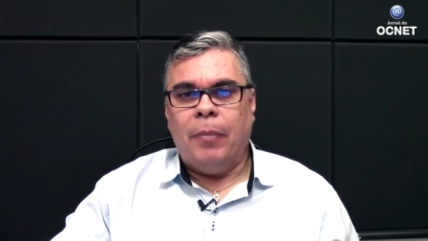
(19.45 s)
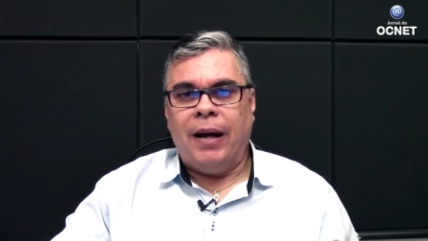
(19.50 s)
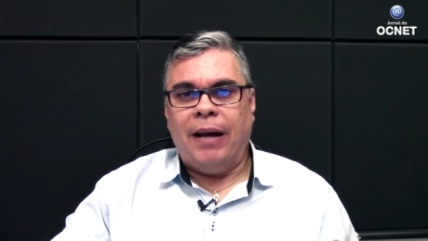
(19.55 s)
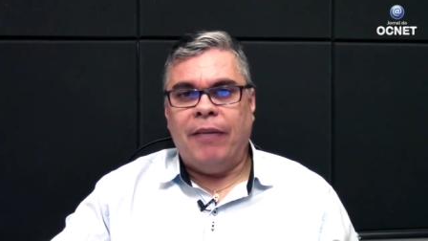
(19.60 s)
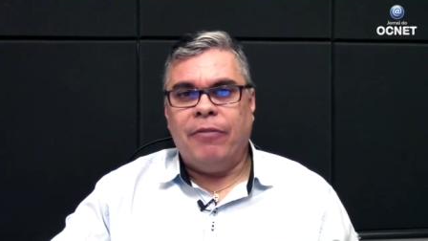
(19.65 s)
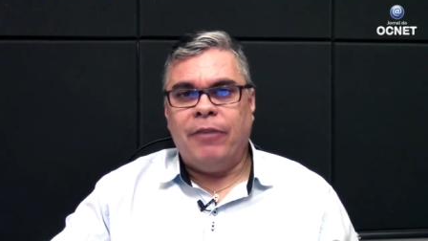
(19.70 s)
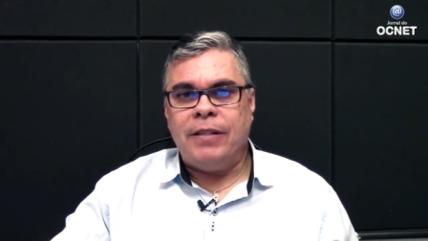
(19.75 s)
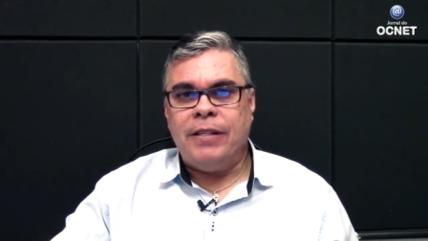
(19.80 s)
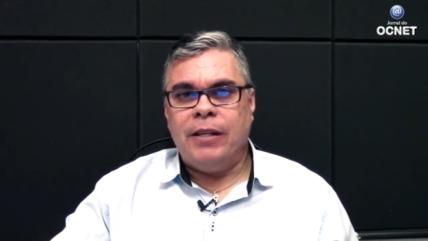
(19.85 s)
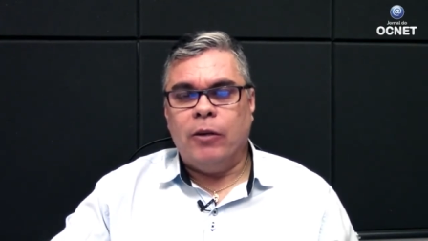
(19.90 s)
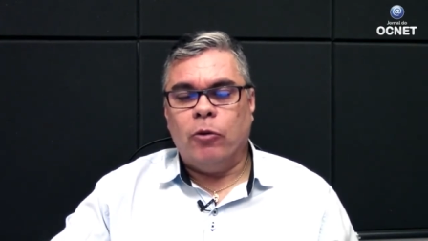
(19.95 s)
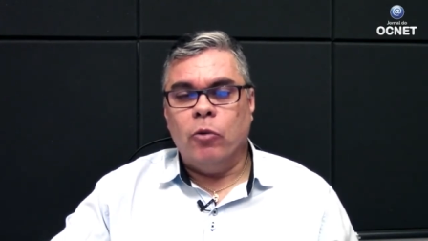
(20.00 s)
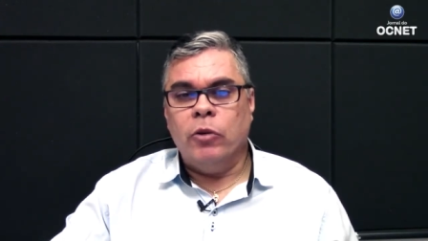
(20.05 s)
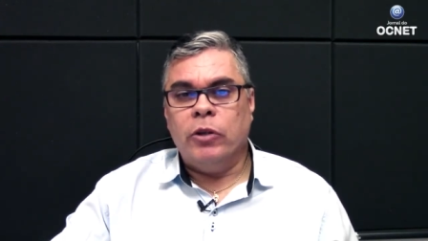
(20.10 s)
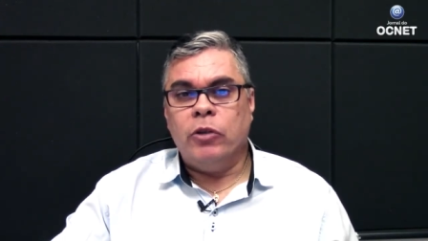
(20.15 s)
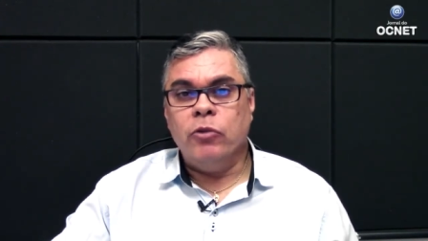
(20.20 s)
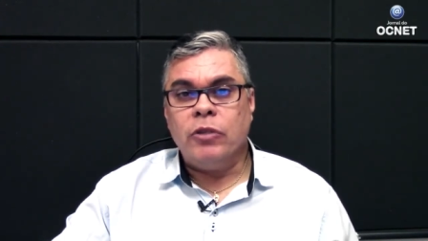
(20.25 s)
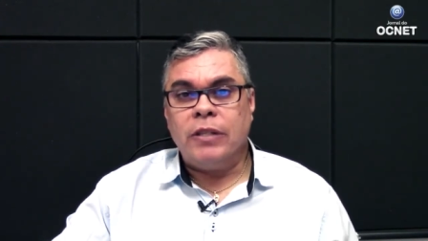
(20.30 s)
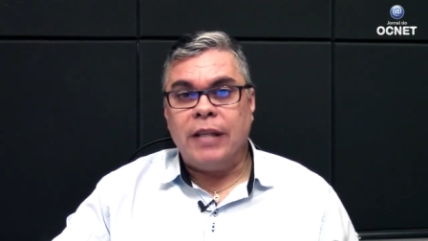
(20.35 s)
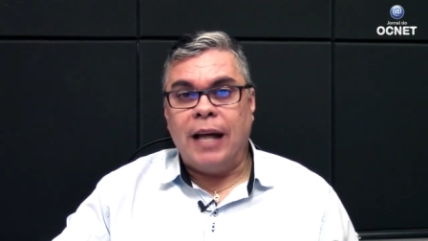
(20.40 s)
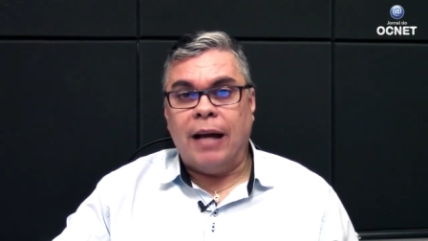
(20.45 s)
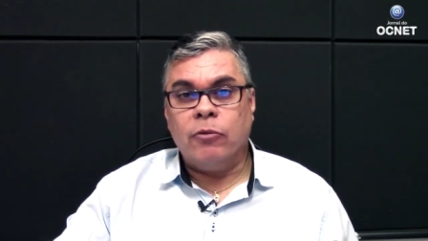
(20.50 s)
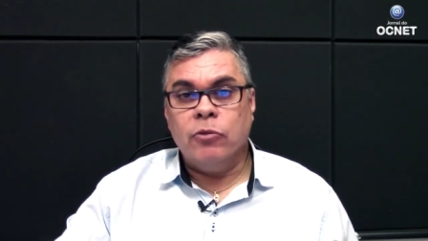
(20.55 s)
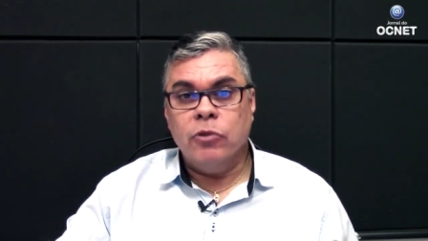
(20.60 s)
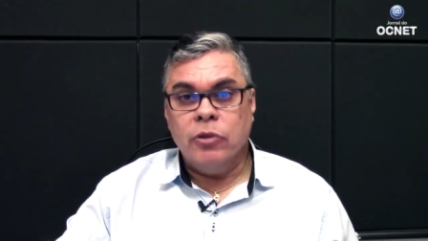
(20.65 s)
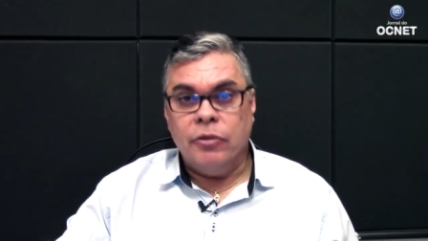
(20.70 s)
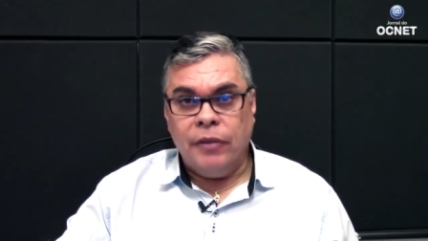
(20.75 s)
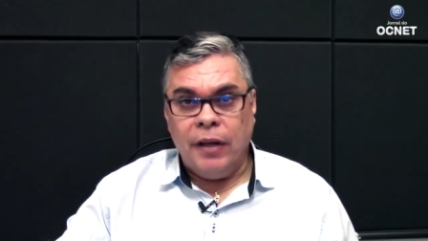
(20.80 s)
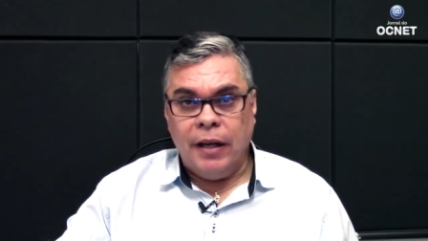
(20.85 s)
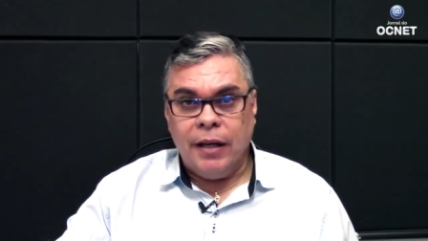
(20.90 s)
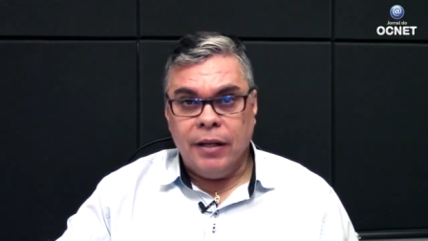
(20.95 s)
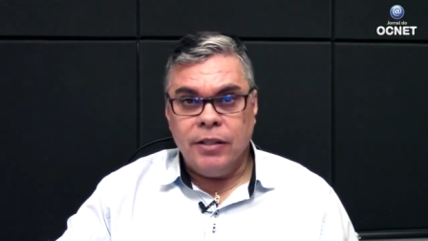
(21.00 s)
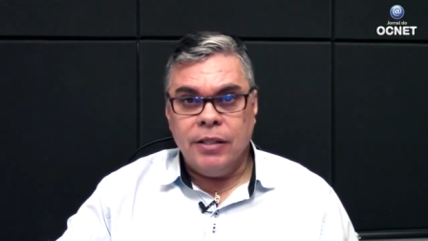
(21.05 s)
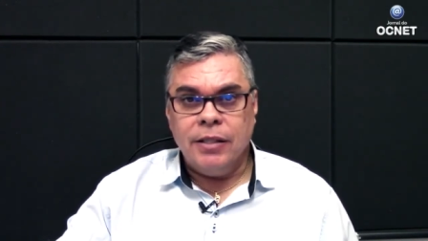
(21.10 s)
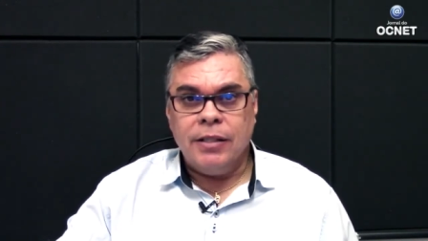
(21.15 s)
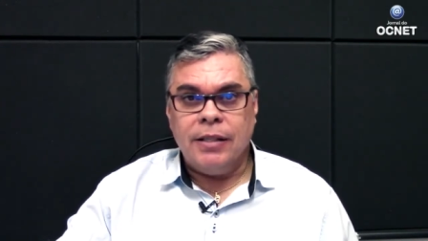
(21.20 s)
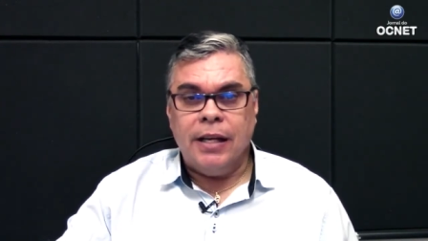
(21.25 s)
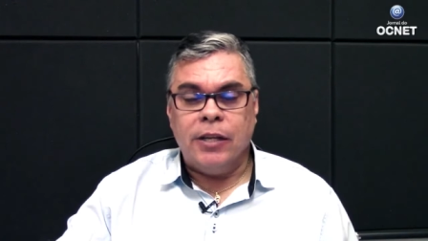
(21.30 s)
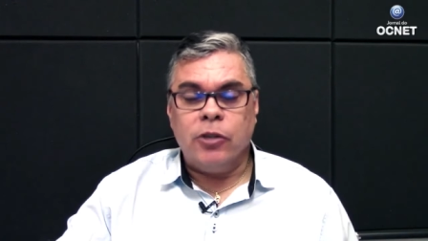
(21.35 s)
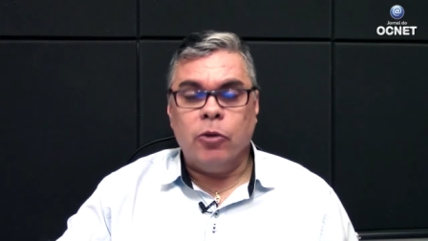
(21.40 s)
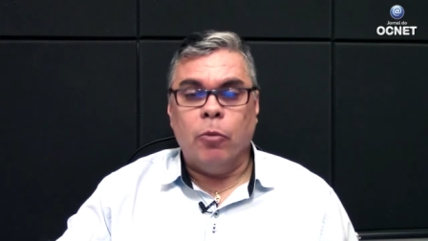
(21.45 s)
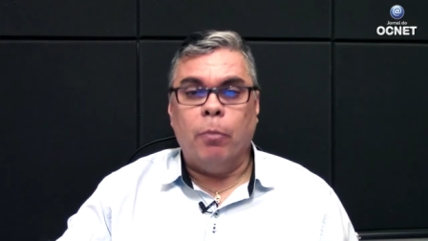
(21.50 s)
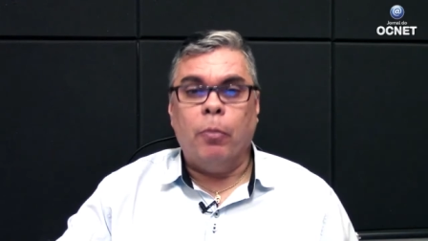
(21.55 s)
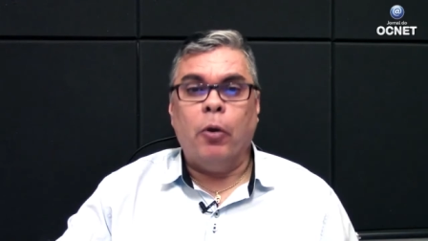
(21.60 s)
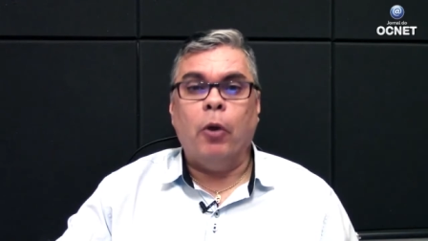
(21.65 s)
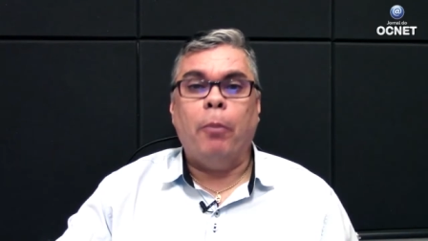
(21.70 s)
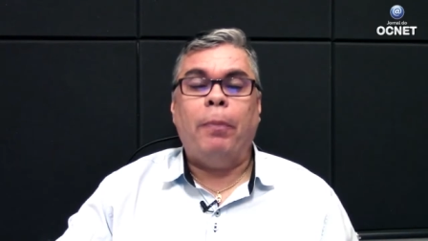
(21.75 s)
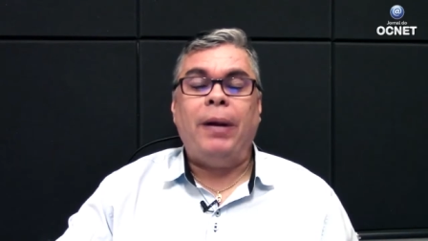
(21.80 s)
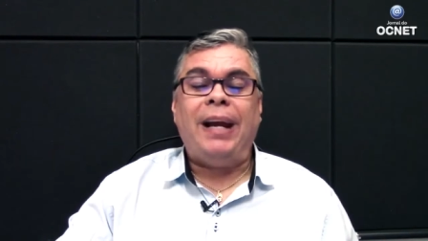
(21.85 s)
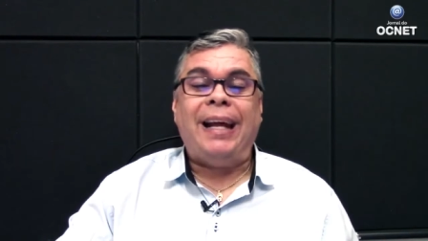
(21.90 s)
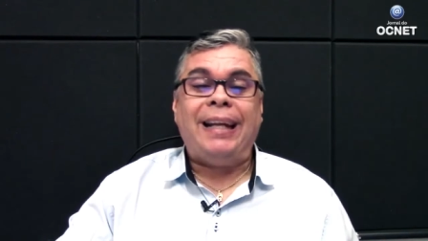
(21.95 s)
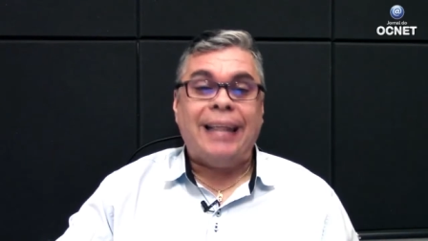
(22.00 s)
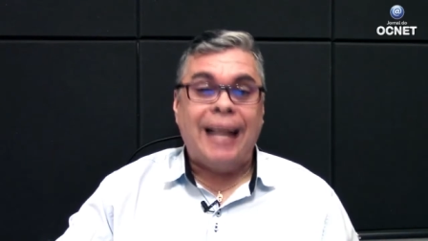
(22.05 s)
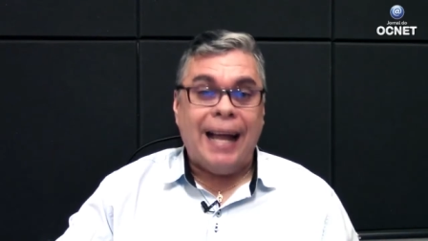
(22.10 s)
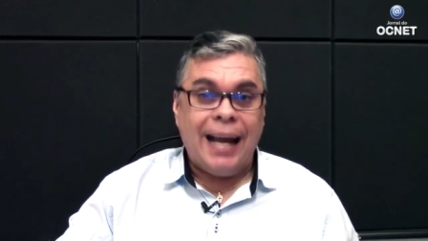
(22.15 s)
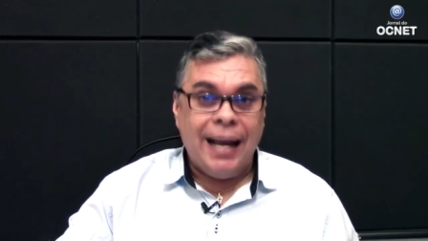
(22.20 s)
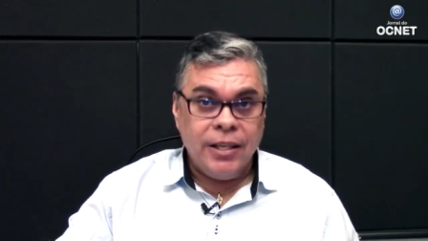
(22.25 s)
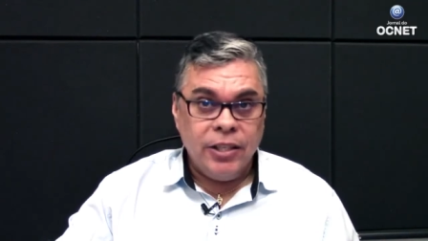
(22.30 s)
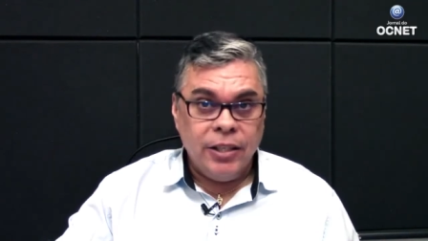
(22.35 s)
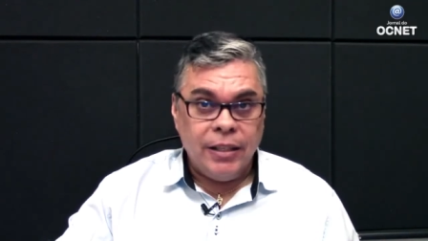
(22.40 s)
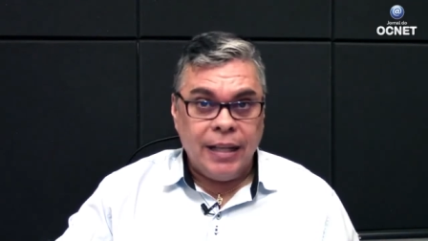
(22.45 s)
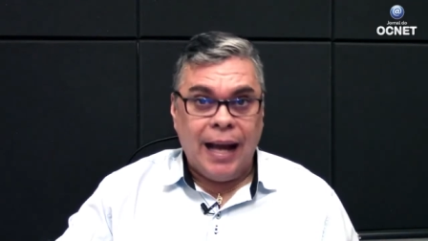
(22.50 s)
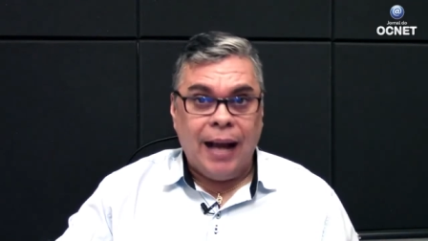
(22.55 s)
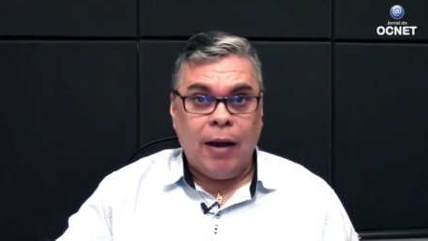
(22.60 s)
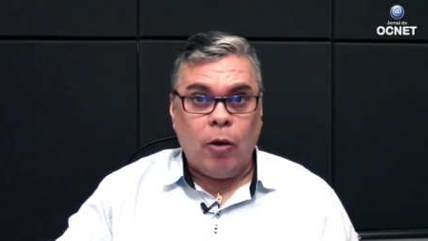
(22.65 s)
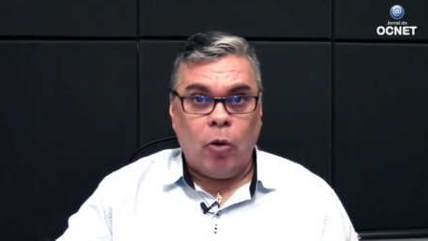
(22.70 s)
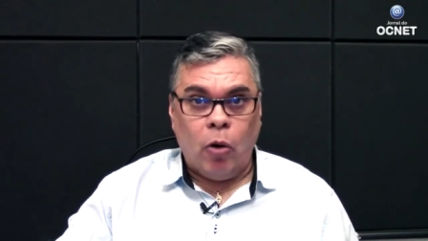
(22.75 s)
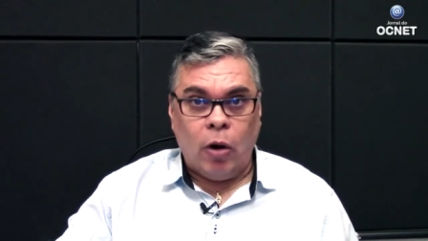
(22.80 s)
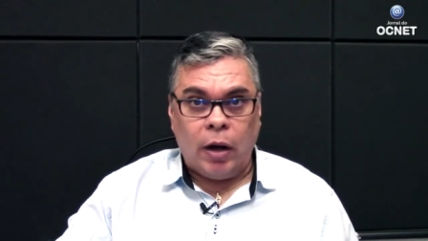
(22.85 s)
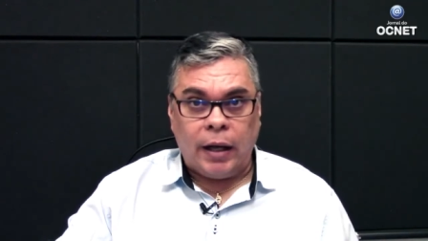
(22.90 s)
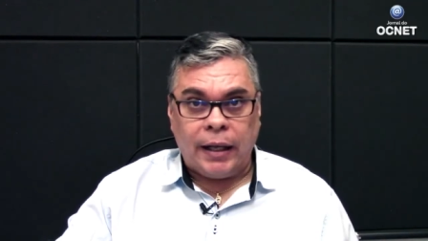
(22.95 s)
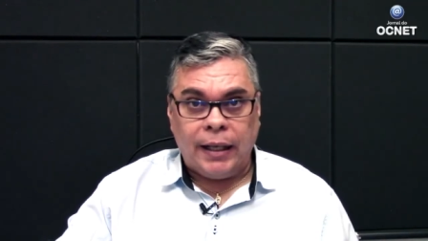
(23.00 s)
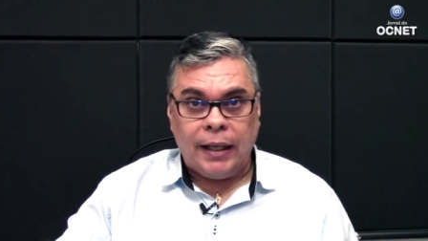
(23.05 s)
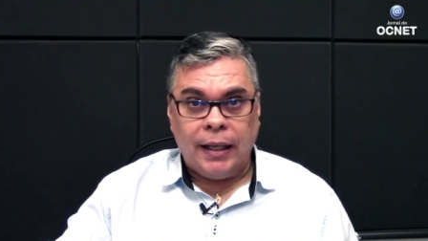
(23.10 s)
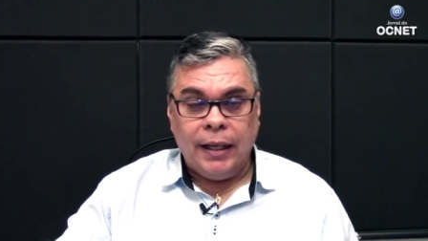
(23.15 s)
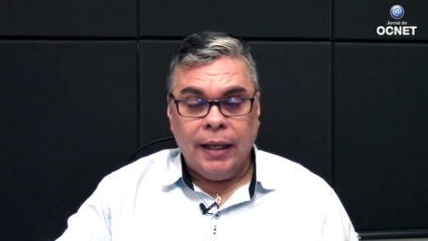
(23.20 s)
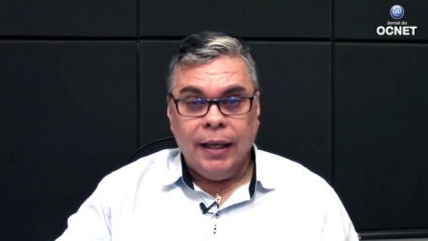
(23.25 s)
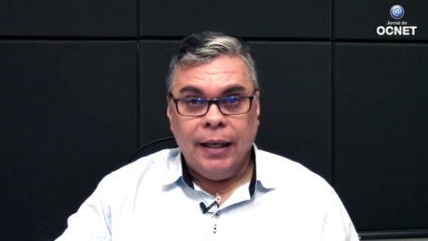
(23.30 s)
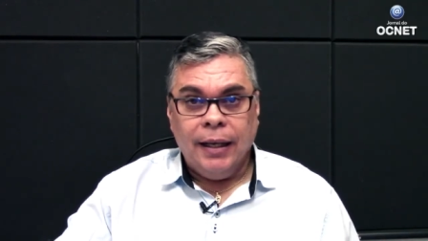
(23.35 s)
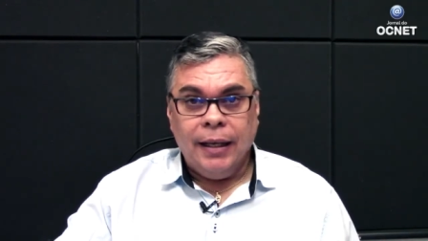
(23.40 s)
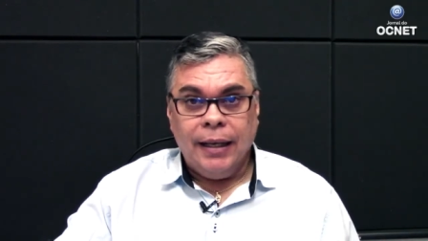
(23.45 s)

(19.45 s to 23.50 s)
para fazer com que os sacos verdes sejam propriedade da ACOC